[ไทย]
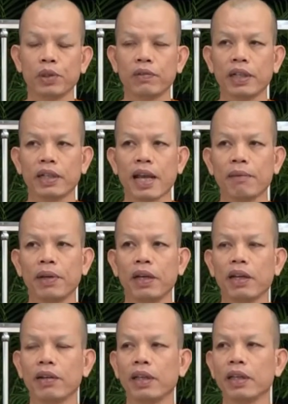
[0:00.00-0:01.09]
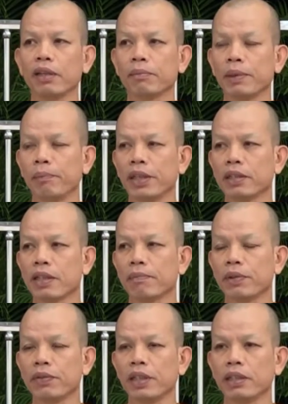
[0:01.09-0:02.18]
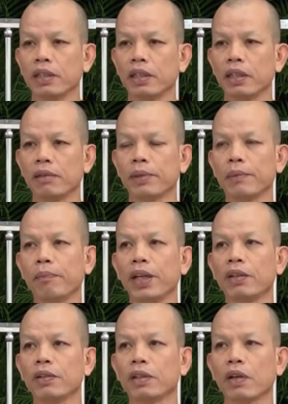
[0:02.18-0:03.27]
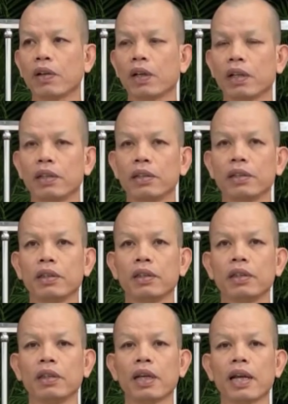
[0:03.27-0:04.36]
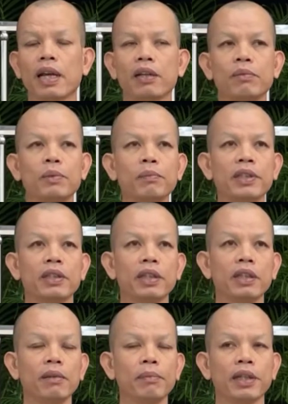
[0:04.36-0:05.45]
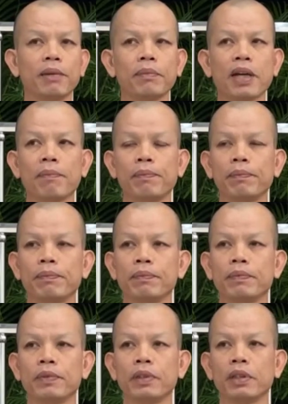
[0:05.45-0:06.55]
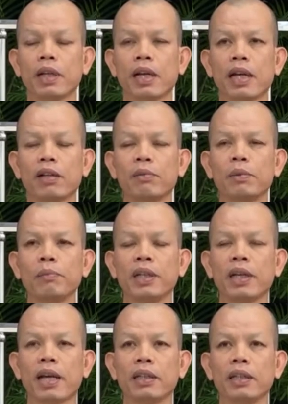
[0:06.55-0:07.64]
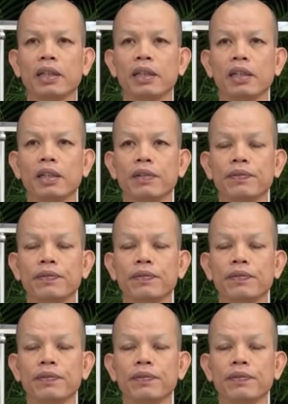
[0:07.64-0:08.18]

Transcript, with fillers: บอนว่าตายไปแล้วเด้จึงไปเป็นสัมภเวสีนี่มันเป็นอยู่ตลอด ถ้าหากเขาบ่มีสติไปกำกับ ถ้าหากเขาบ่มีหลักยึด